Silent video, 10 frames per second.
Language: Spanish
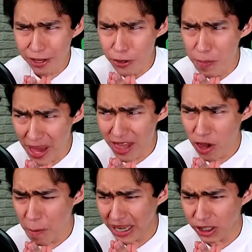año y
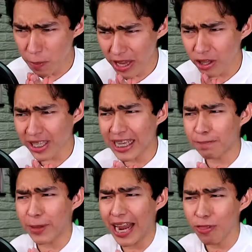medio más o menos
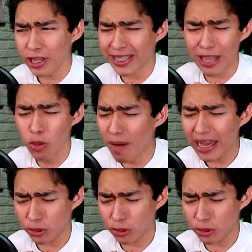esperando esta nueva